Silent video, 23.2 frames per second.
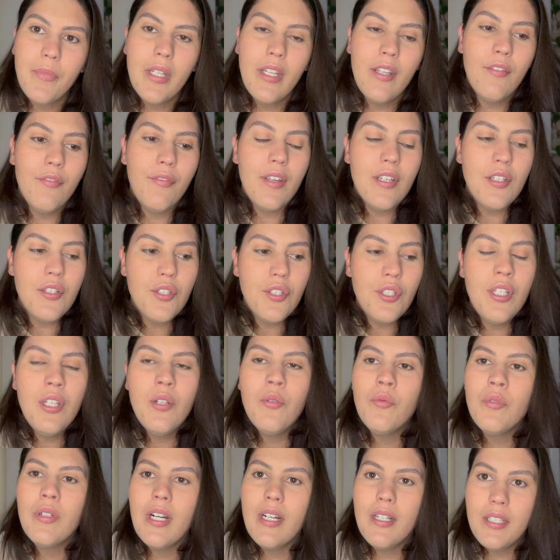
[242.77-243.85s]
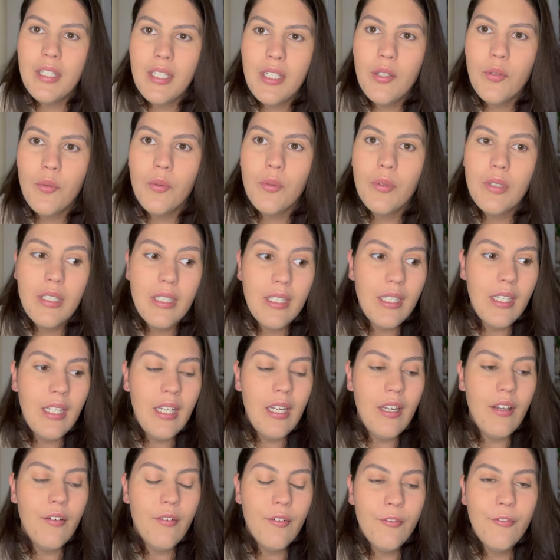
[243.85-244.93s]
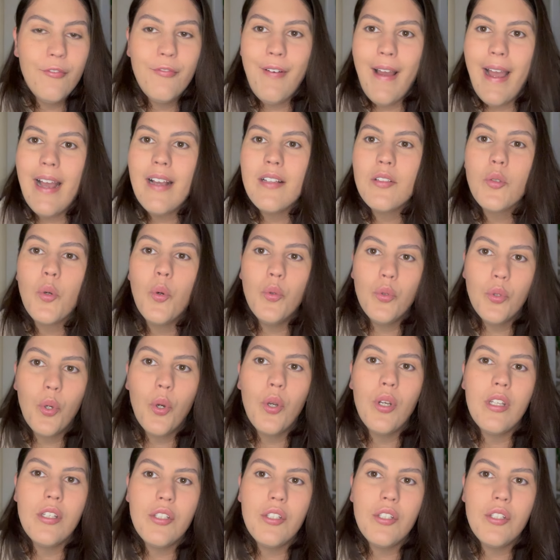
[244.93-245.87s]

investir num canil? que faz controle